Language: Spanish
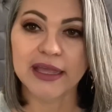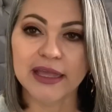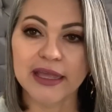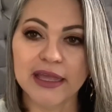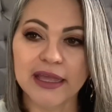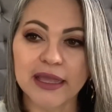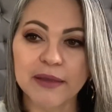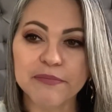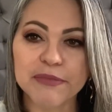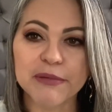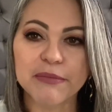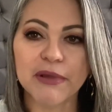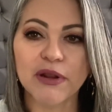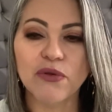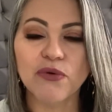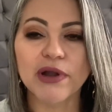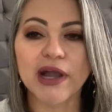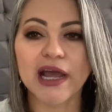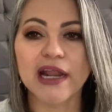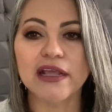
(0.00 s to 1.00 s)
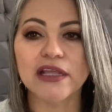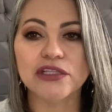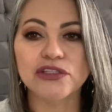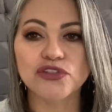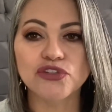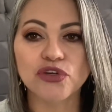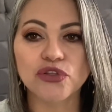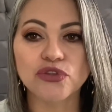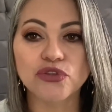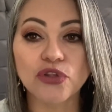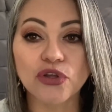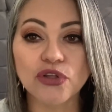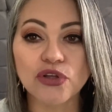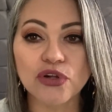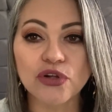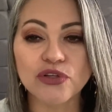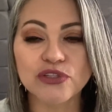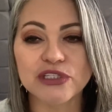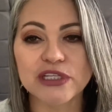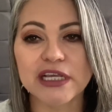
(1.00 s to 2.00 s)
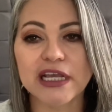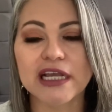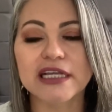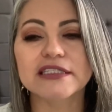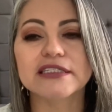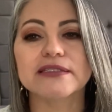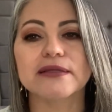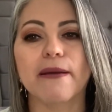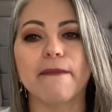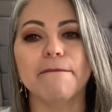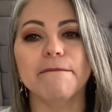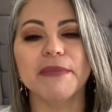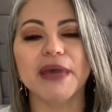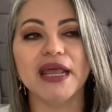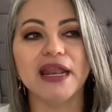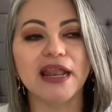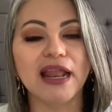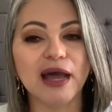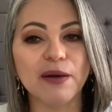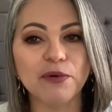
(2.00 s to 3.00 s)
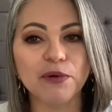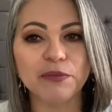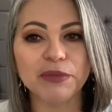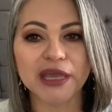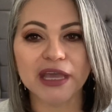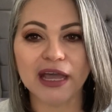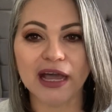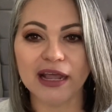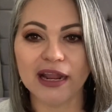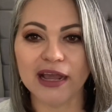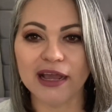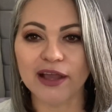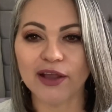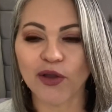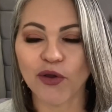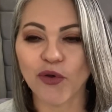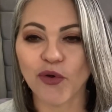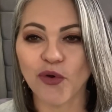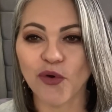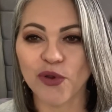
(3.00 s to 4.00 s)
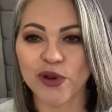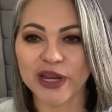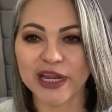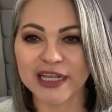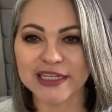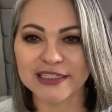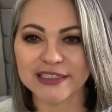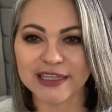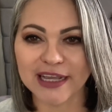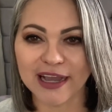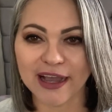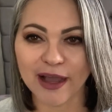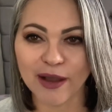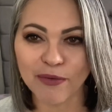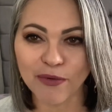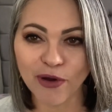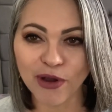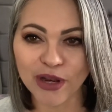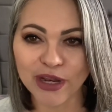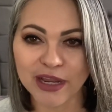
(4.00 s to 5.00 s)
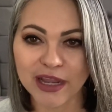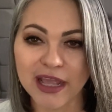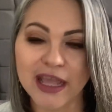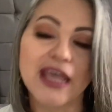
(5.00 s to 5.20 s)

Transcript: En primer lugar, yo todos los días me lavo mi cara con este jabón.